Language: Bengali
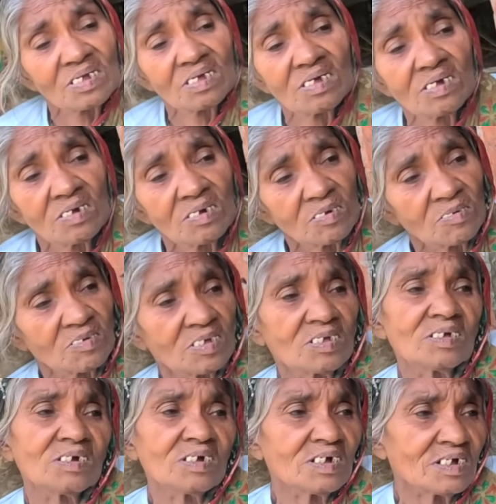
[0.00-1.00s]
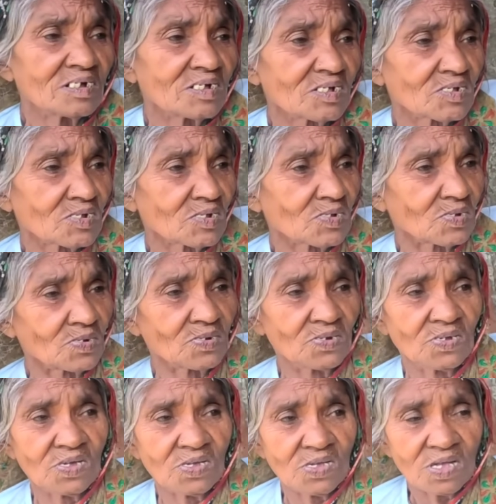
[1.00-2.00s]
আলাদা বাড়ি করেছে হ্যাঁ
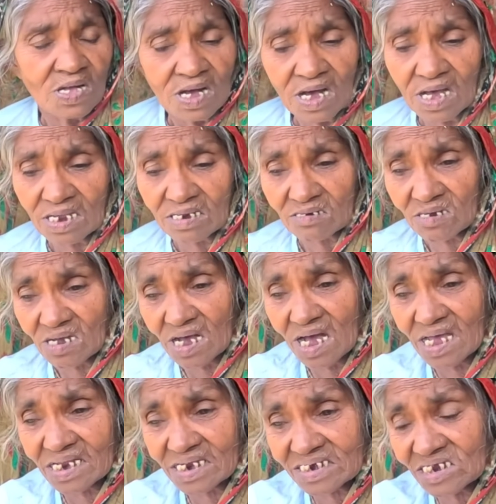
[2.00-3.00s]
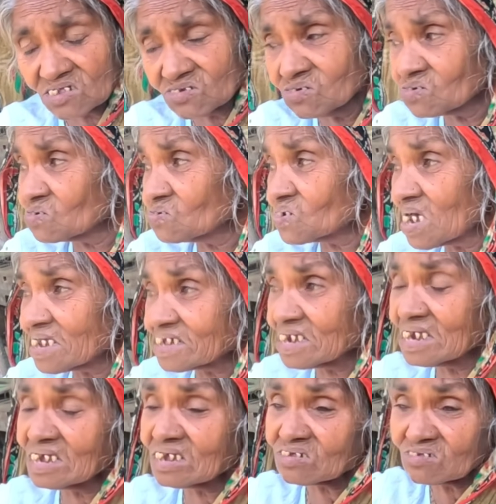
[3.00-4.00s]
আর আরেকটা ছেলে আর একটা ছোটটা
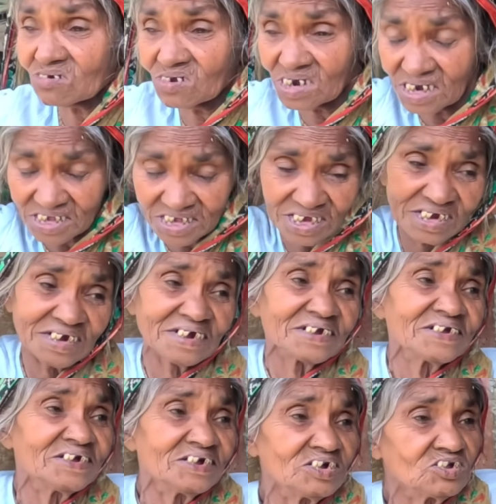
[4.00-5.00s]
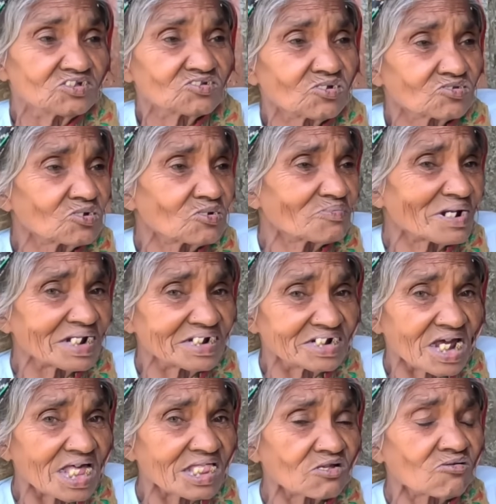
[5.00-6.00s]
আছে চলে গেছে শ্বশুর বাড়ি
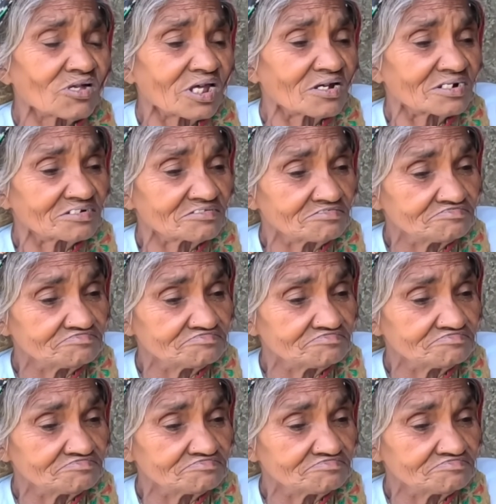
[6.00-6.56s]
ডালখোলা